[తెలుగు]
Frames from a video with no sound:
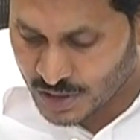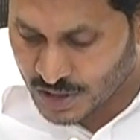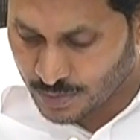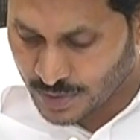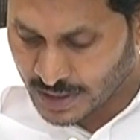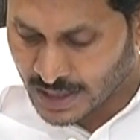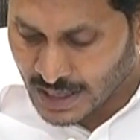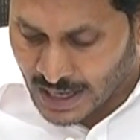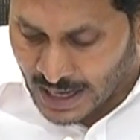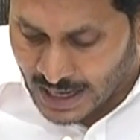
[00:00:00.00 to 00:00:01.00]
అని చెప్పి
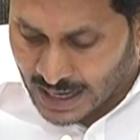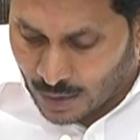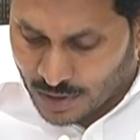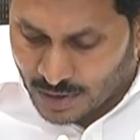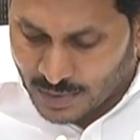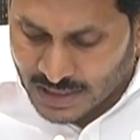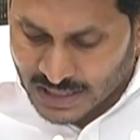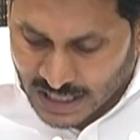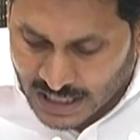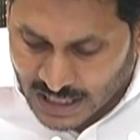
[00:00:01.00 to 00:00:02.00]
గవర్నమెంట్
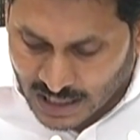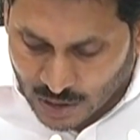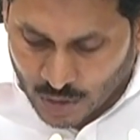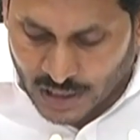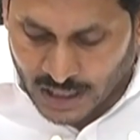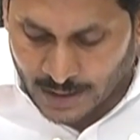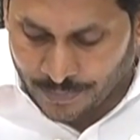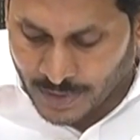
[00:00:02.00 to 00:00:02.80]
సెక్టార్లోనే